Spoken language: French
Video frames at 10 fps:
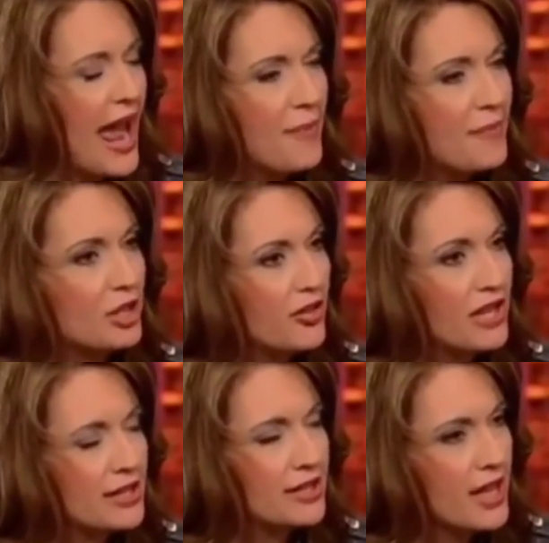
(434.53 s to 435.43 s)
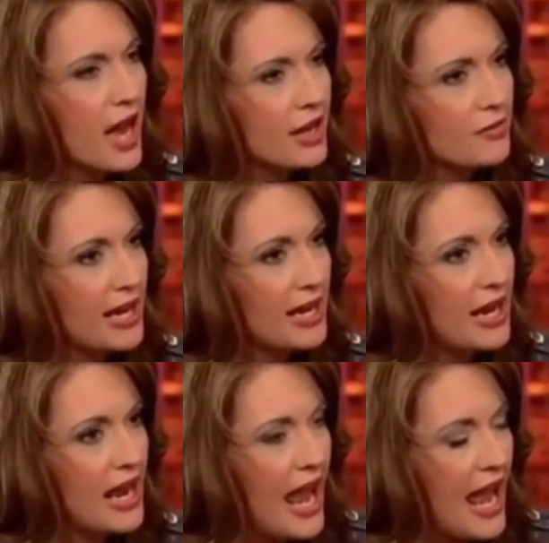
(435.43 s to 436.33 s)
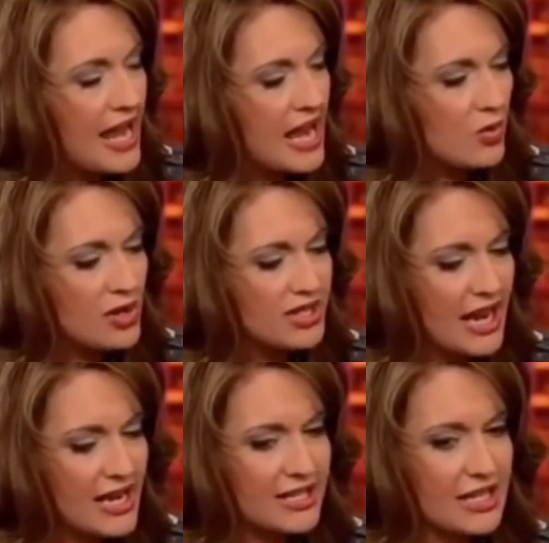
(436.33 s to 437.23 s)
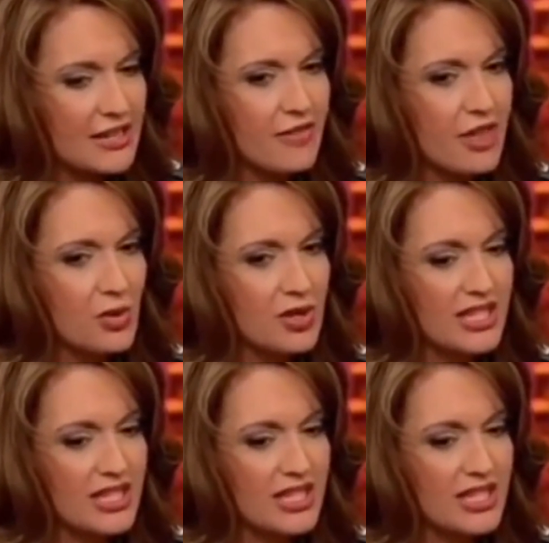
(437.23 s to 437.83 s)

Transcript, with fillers: d'un coup, cette explosion qui s'est produite à l'intérieur de moi.